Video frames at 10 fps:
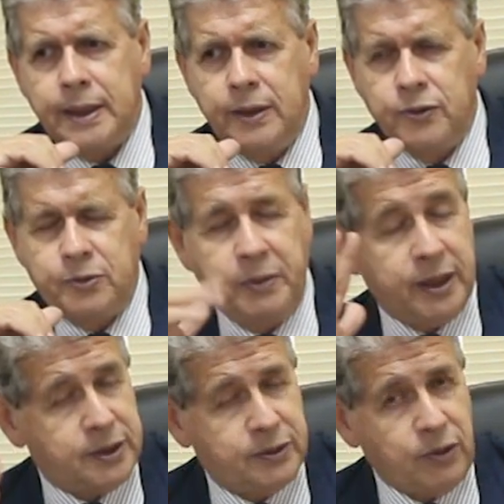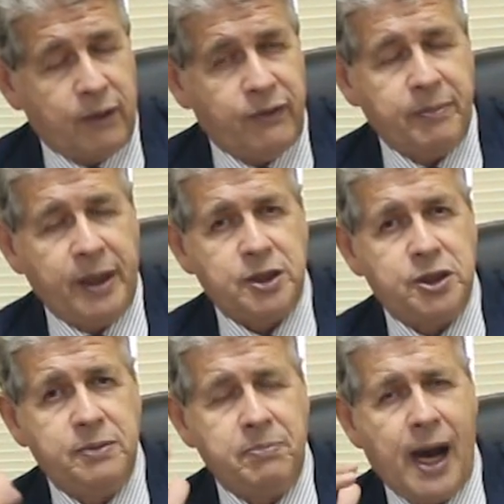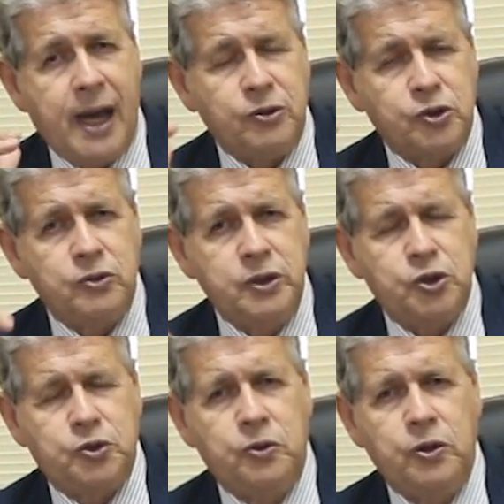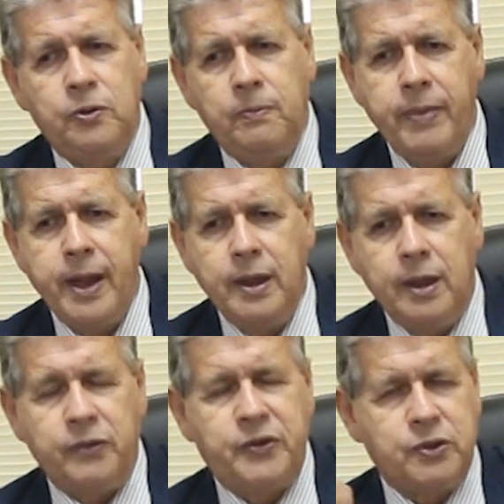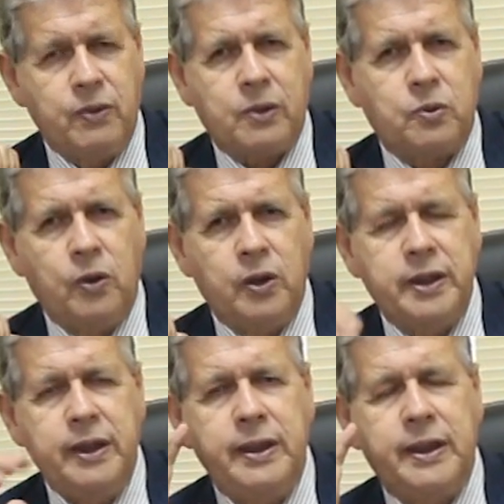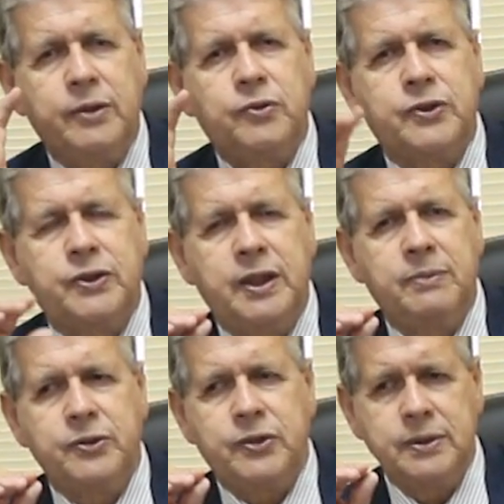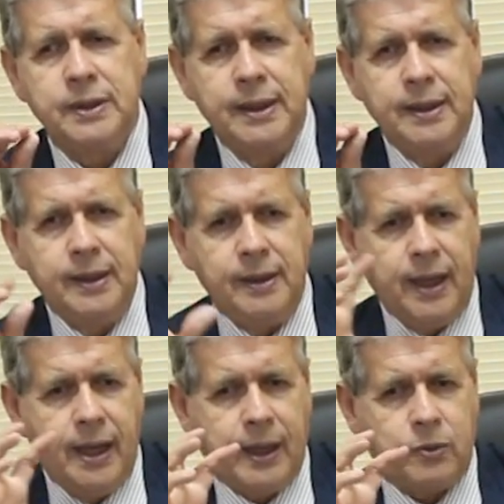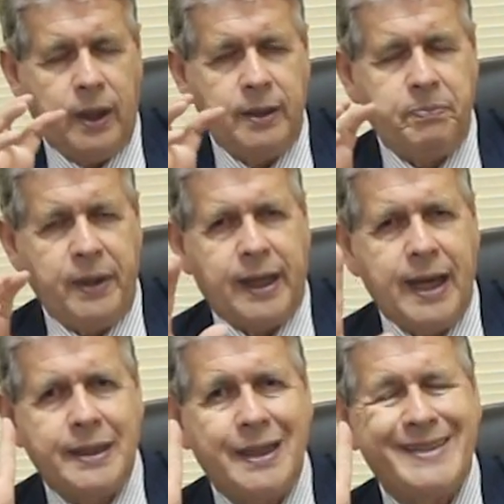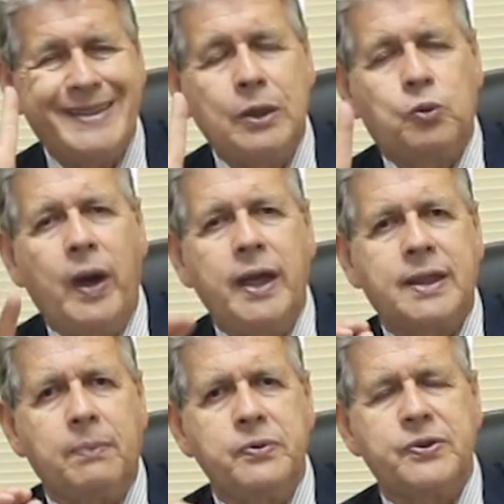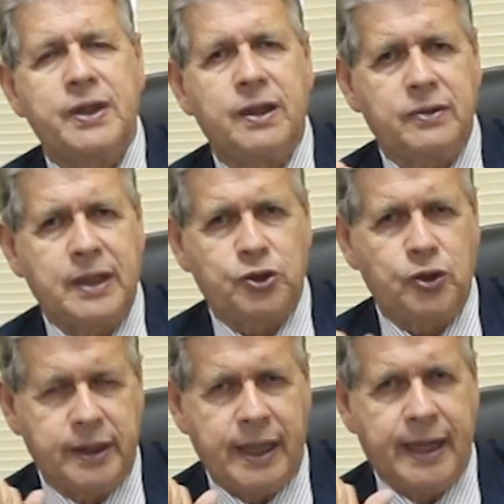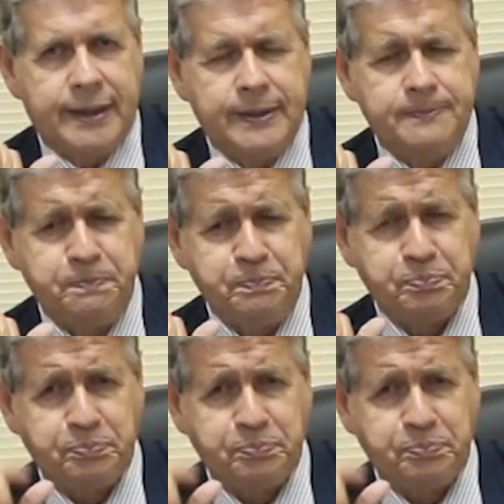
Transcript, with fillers: que nos meses, novamente, de maio, junho e julho, eu fiz um acordo e reduzimos ah, com a empregada 50% da jornada